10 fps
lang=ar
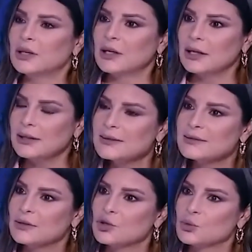
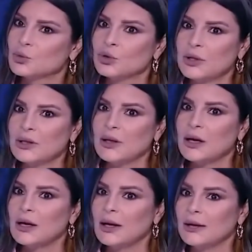للرئيس
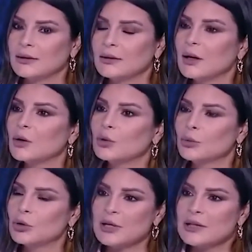الجمهوريه ان
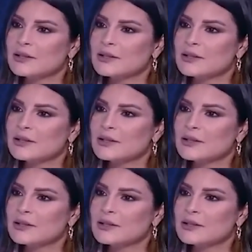يقوم بكل لا